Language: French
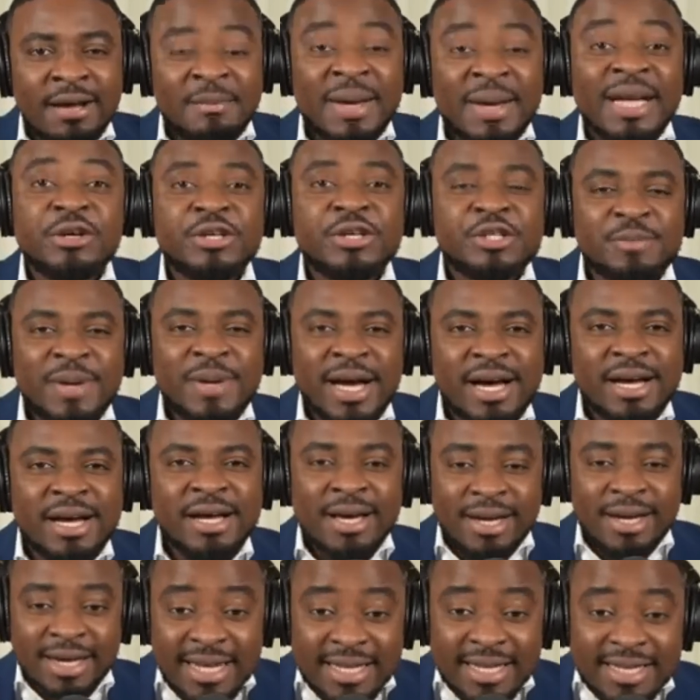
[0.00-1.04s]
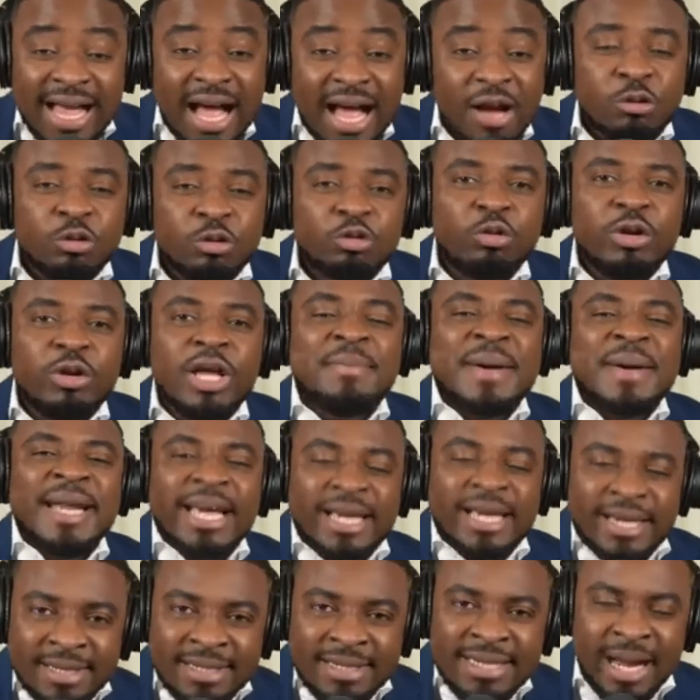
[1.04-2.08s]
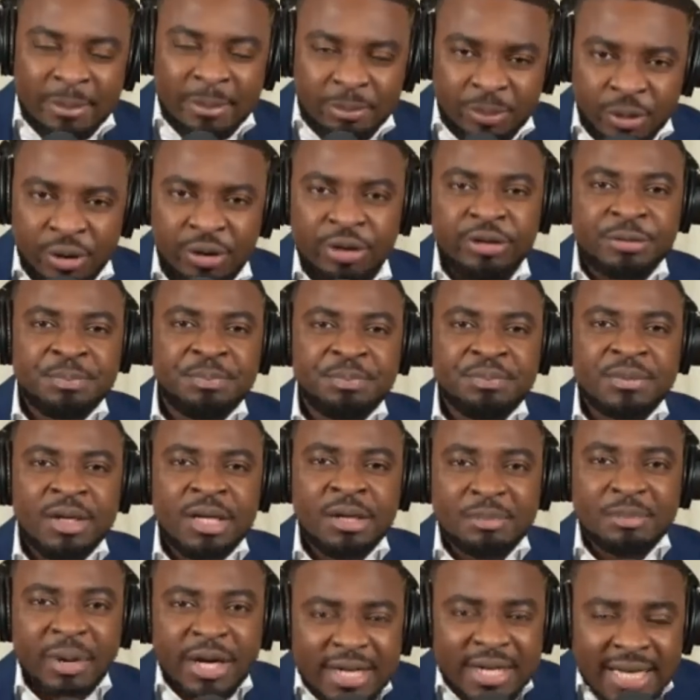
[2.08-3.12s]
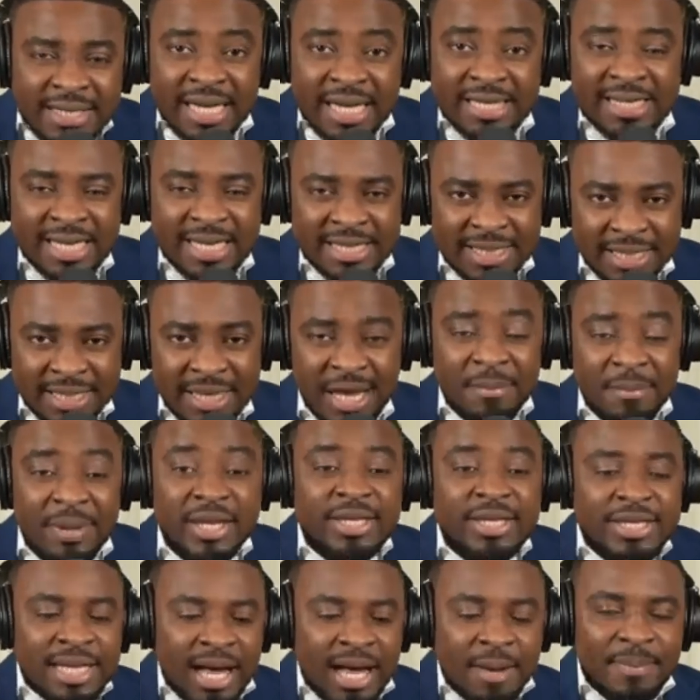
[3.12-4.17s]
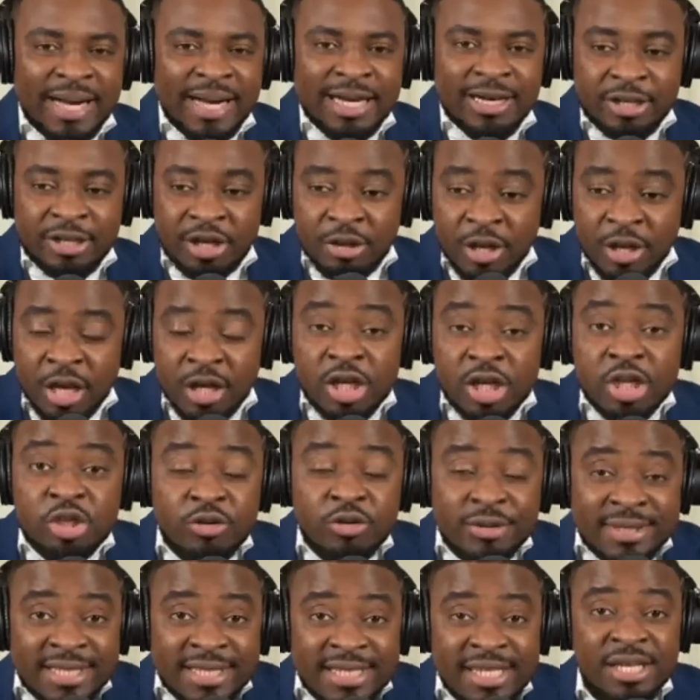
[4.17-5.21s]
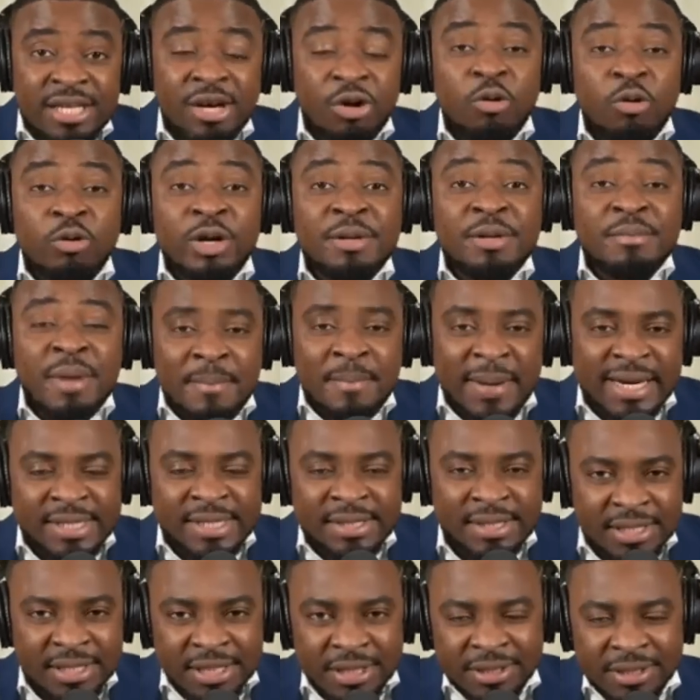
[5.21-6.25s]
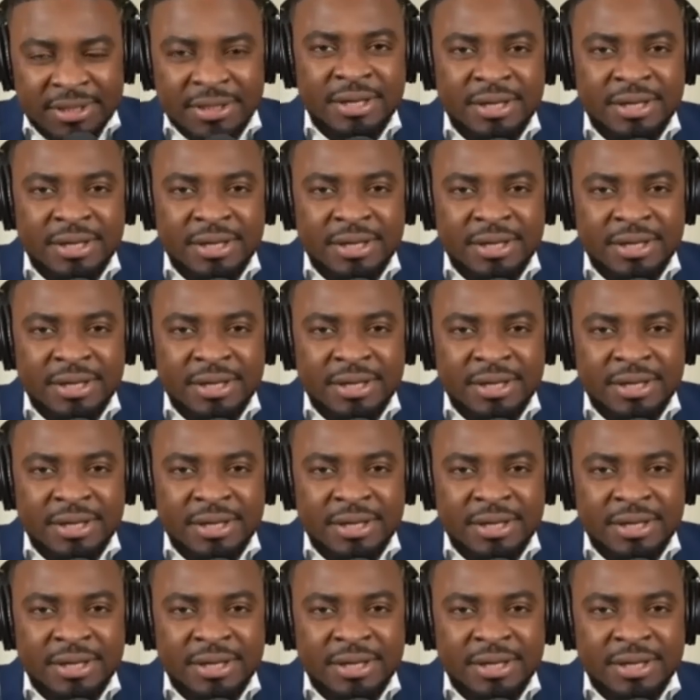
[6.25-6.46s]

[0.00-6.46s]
Malheureusement, l'État contrôlé par des kidnappeurs, par des assassins, par des accapareurs qui, sont sortent au Liban-Palestine.